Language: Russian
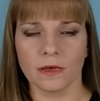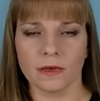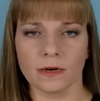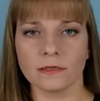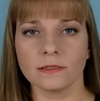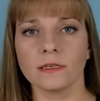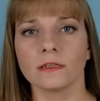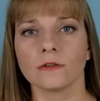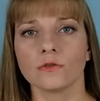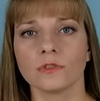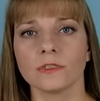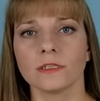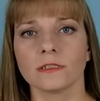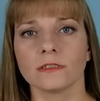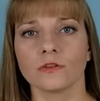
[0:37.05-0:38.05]
Россия
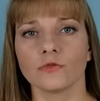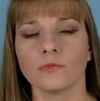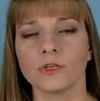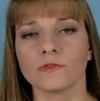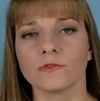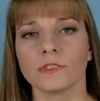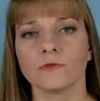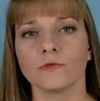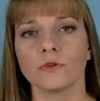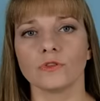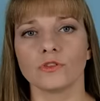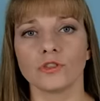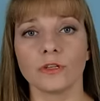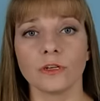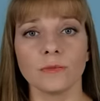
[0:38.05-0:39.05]
отгрузила за рубеж всего
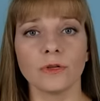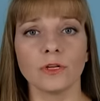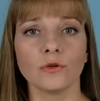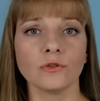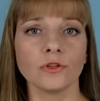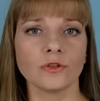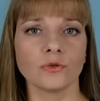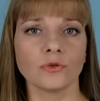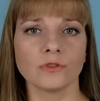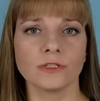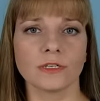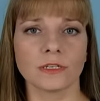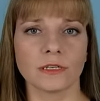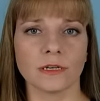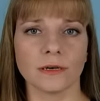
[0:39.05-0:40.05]
4 миллиона тонн
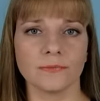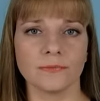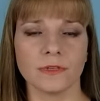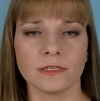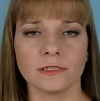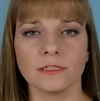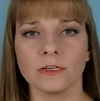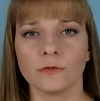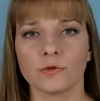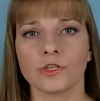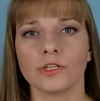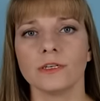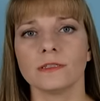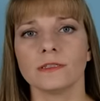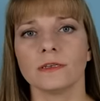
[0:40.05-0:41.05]
зерна, из них
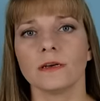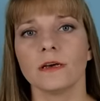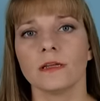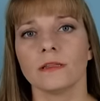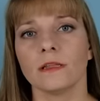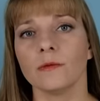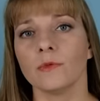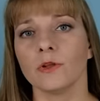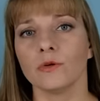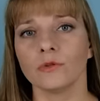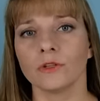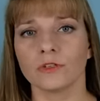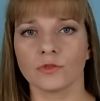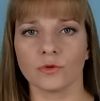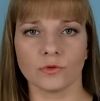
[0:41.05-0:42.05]
пшеницы 3
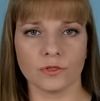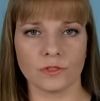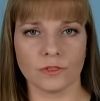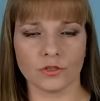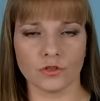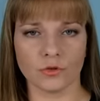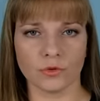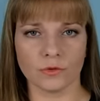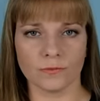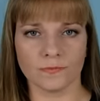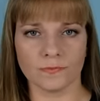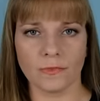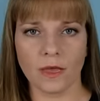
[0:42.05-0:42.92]
миллиона 100 тысяч тонн.